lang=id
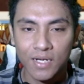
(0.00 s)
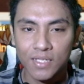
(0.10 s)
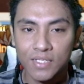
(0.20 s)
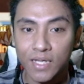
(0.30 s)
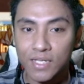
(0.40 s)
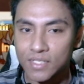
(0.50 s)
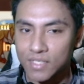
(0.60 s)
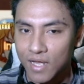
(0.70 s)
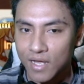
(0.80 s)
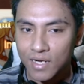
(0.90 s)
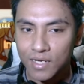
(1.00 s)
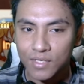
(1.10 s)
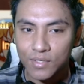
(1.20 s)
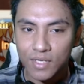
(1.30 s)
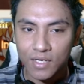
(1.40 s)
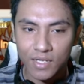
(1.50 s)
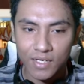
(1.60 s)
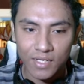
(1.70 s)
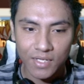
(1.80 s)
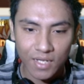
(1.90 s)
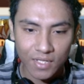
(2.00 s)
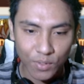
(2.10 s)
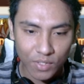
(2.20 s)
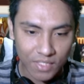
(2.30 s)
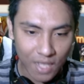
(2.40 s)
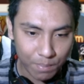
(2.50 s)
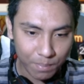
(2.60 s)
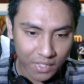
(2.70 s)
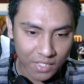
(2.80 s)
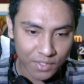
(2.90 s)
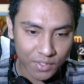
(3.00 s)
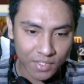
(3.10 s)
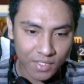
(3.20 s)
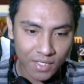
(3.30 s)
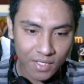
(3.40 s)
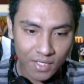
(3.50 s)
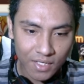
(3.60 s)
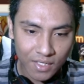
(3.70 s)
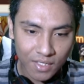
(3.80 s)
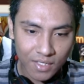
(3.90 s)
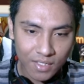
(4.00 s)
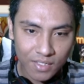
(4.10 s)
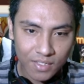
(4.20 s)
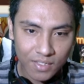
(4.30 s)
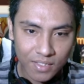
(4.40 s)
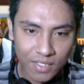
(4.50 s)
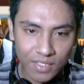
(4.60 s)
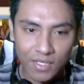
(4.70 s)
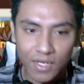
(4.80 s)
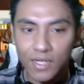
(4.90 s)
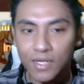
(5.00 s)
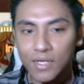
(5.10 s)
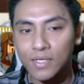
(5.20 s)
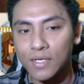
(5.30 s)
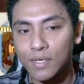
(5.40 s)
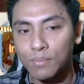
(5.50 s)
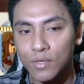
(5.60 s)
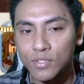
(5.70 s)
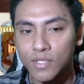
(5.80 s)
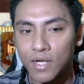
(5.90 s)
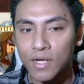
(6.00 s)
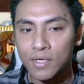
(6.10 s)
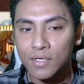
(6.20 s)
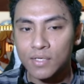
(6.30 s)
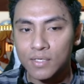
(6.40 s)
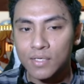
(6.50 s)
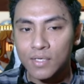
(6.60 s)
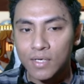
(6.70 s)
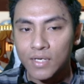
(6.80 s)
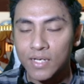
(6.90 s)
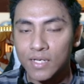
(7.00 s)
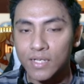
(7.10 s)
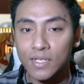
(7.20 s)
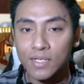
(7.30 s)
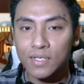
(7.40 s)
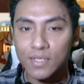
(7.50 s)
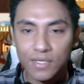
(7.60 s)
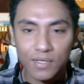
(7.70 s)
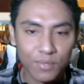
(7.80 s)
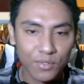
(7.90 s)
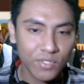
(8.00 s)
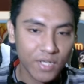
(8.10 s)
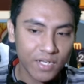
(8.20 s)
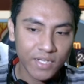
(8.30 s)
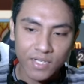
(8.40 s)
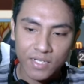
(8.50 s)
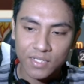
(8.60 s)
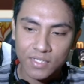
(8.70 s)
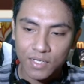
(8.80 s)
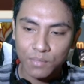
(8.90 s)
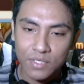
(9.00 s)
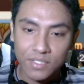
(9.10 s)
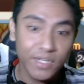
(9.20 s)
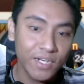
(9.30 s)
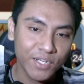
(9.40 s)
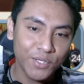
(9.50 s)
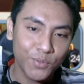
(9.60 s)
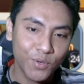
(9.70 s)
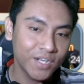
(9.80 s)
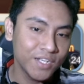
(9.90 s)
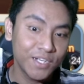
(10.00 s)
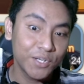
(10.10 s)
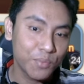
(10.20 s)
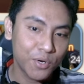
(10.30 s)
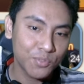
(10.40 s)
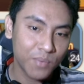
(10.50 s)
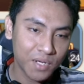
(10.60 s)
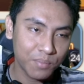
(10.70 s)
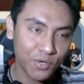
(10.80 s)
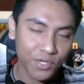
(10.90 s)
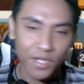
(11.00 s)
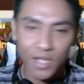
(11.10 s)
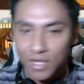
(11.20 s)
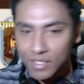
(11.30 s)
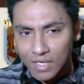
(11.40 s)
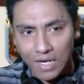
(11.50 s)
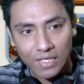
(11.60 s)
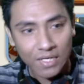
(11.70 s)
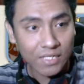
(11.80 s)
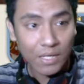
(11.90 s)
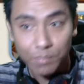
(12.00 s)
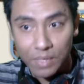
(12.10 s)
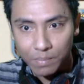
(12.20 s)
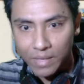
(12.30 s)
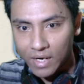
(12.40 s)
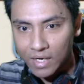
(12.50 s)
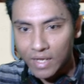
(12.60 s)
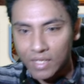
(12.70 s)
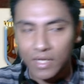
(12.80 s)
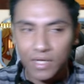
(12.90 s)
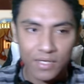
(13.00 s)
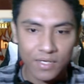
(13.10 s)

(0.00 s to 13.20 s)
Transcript: Cesar terus ada ini enggak tahu nih siapa nih cuy ya inilah ya yang manusia lilin sama Siriu wah ini Siriu bagus banget boy nyerangnya sampai backline ya